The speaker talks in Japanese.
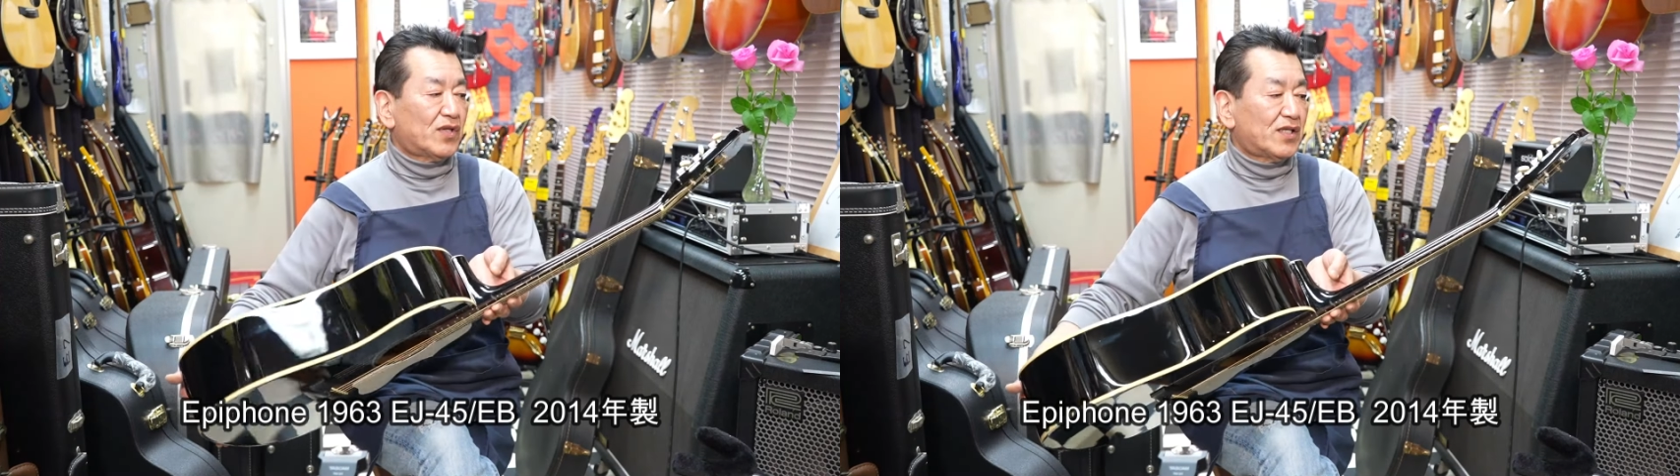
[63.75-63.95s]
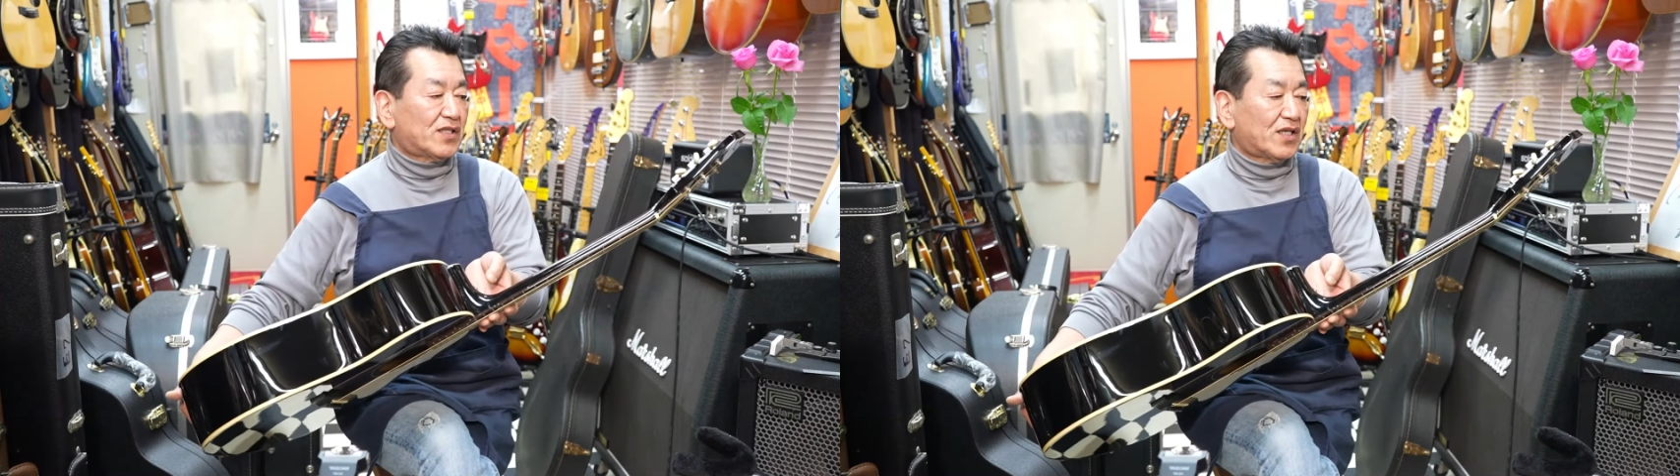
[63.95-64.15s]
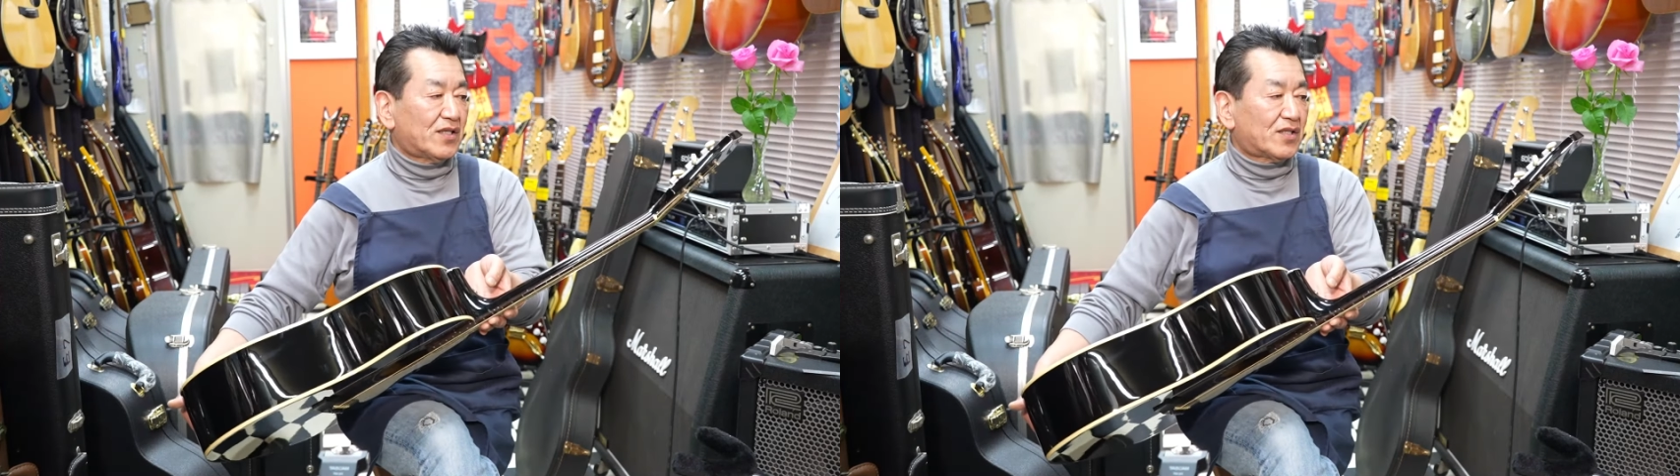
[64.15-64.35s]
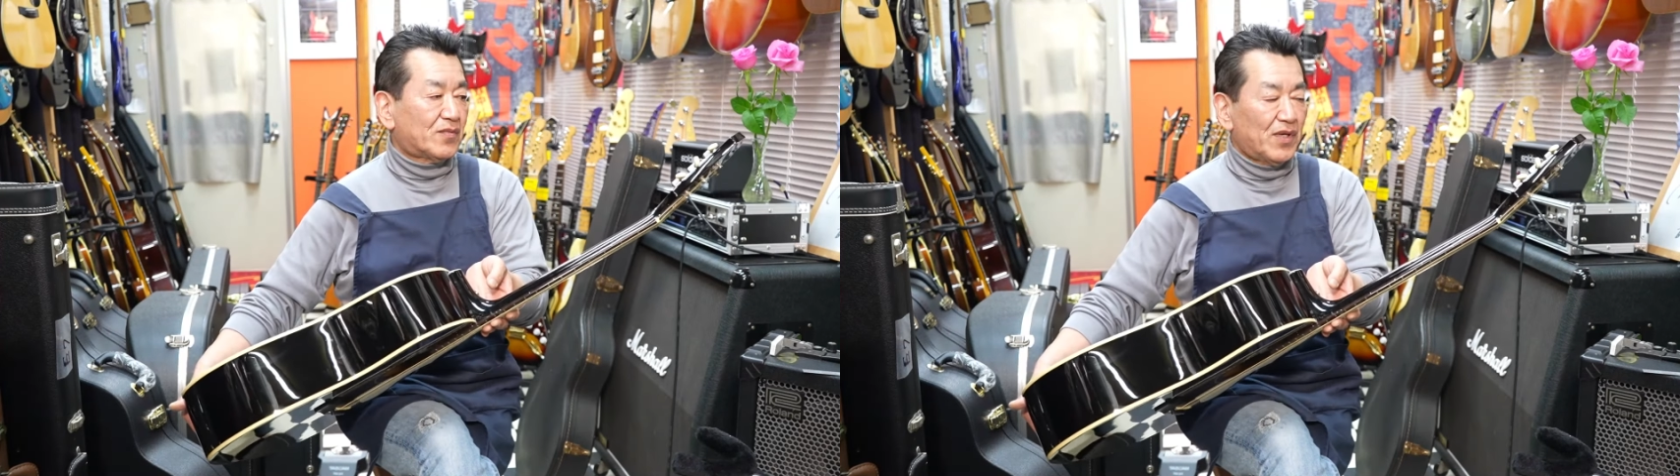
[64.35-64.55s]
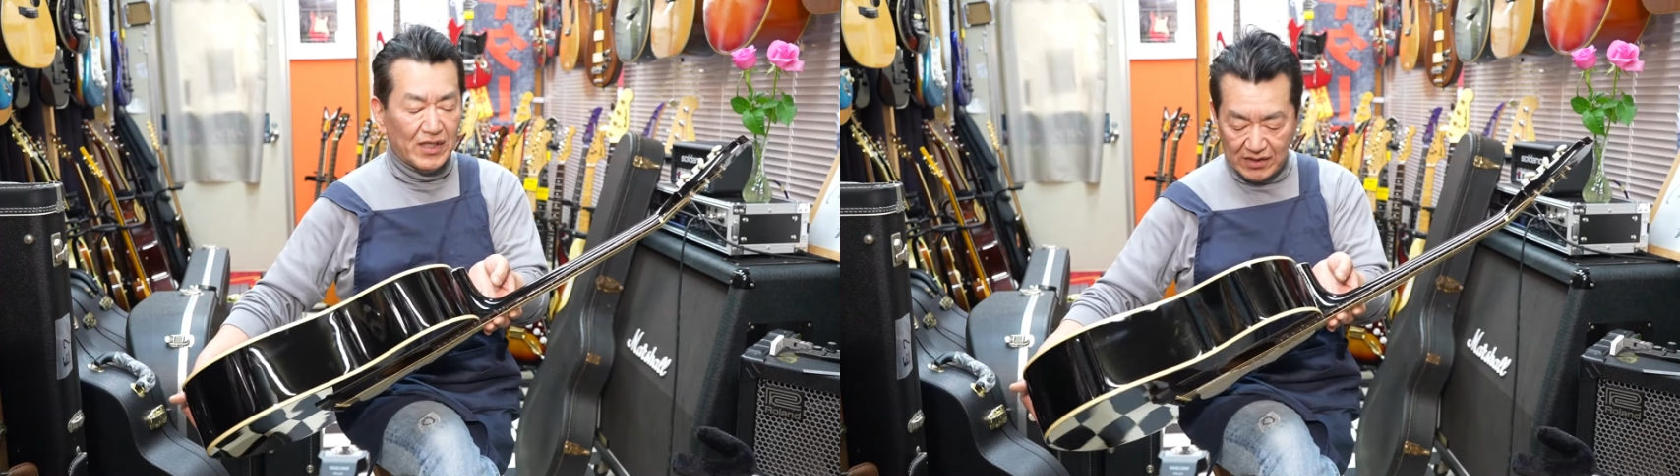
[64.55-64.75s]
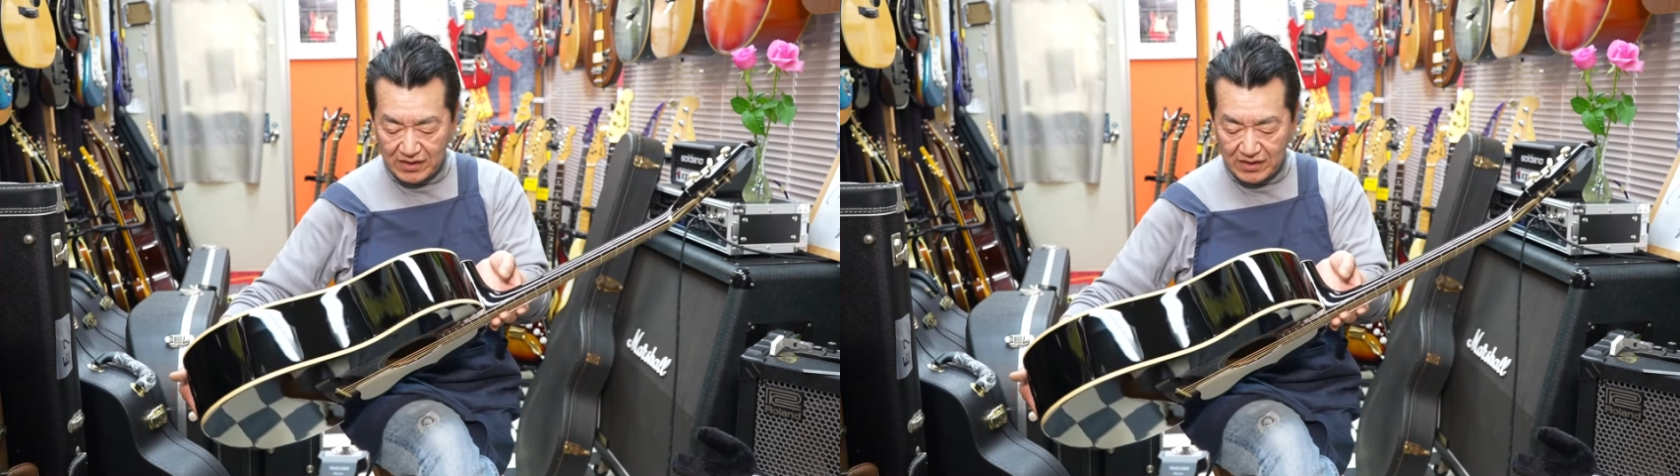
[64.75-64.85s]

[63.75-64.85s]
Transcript: 年製ですめっ